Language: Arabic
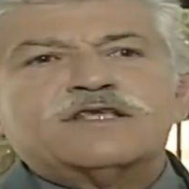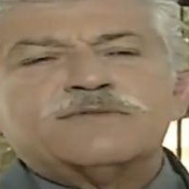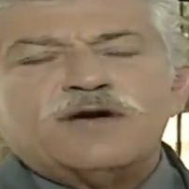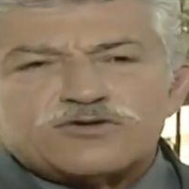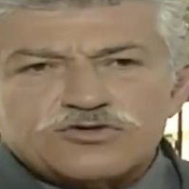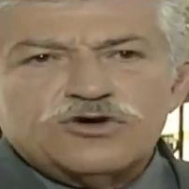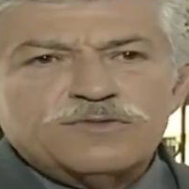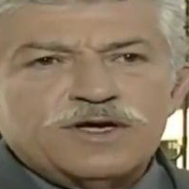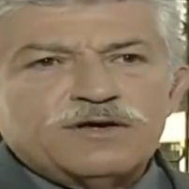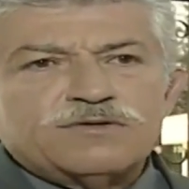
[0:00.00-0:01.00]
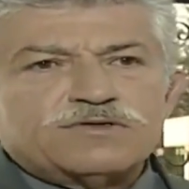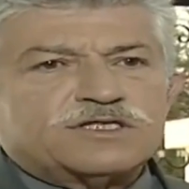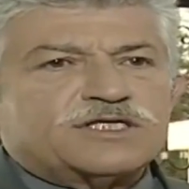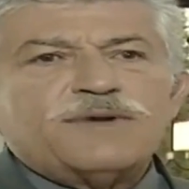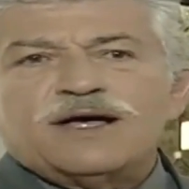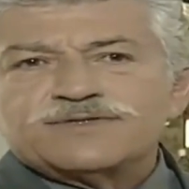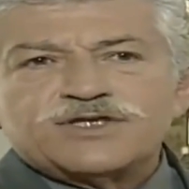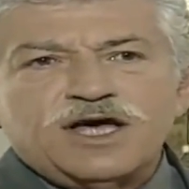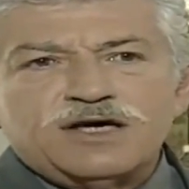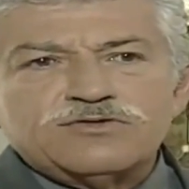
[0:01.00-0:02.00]
ارباع تقومه وست سبع
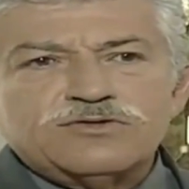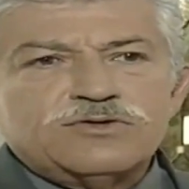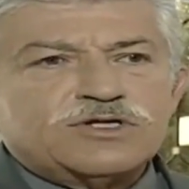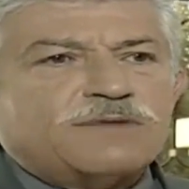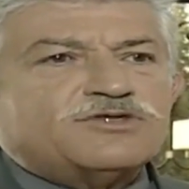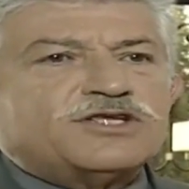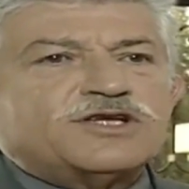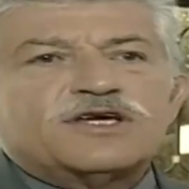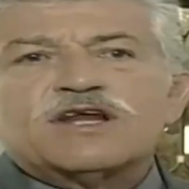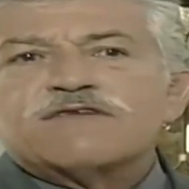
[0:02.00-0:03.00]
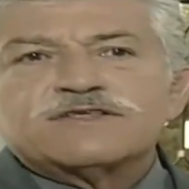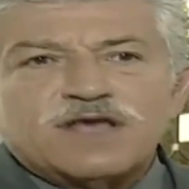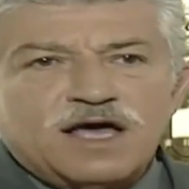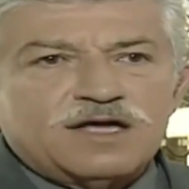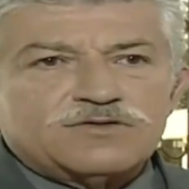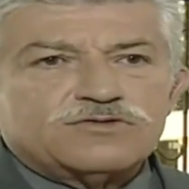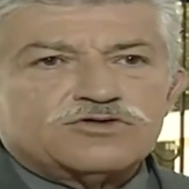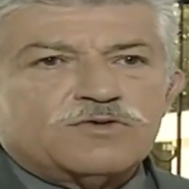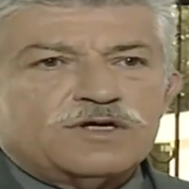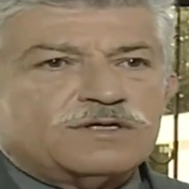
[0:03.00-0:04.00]
قمصان وكمشه كرافتات
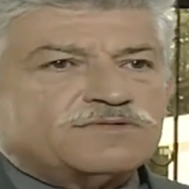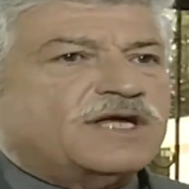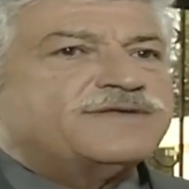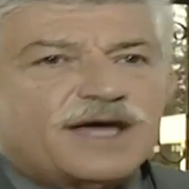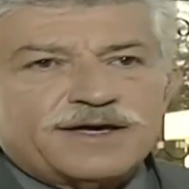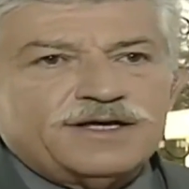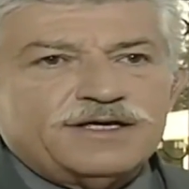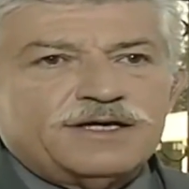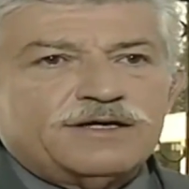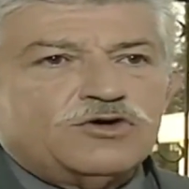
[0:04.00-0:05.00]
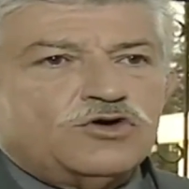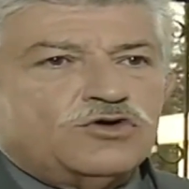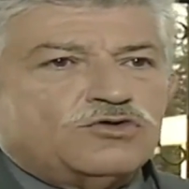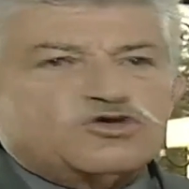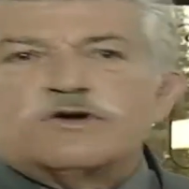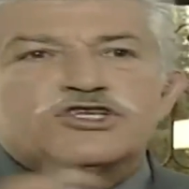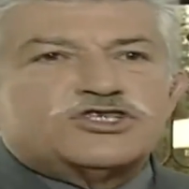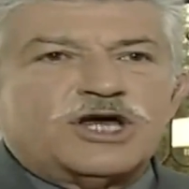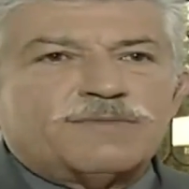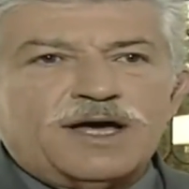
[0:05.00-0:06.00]
وشويه قمصان داخليه وشويه
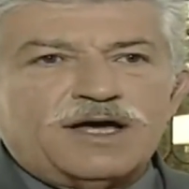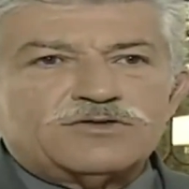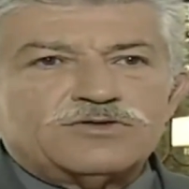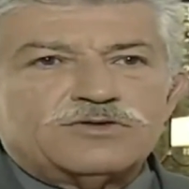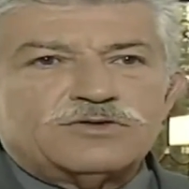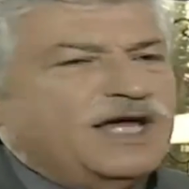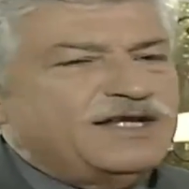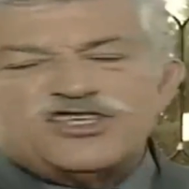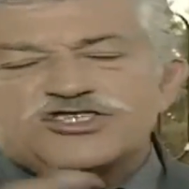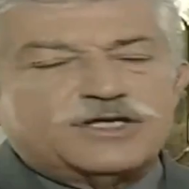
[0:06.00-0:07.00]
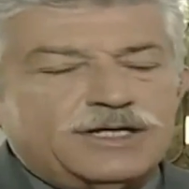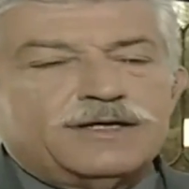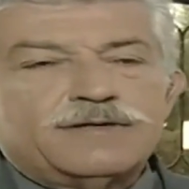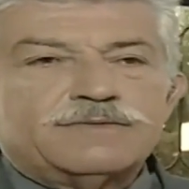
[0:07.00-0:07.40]
جرابات ويعني تشكيله